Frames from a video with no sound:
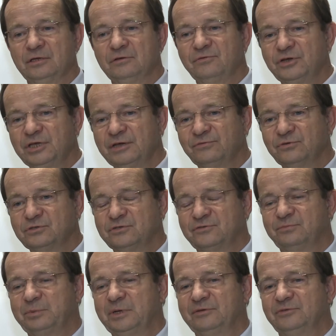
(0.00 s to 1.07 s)

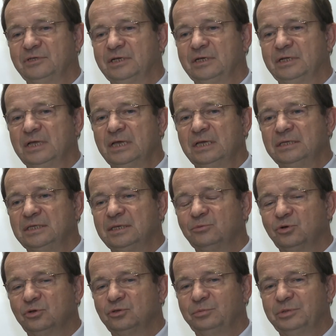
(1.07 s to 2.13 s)
Województw, prawda, nie
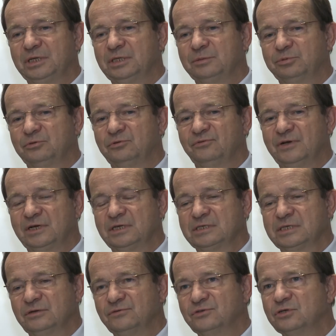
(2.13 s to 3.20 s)
było tu brane pod uwagę
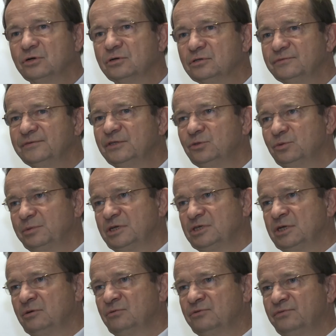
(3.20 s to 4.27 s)
stanowisko konwentu
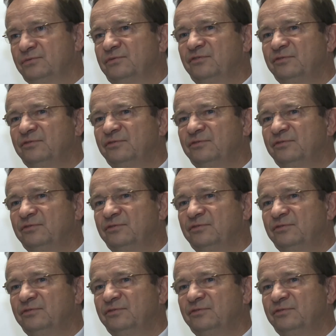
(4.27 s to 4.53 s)
marszałków.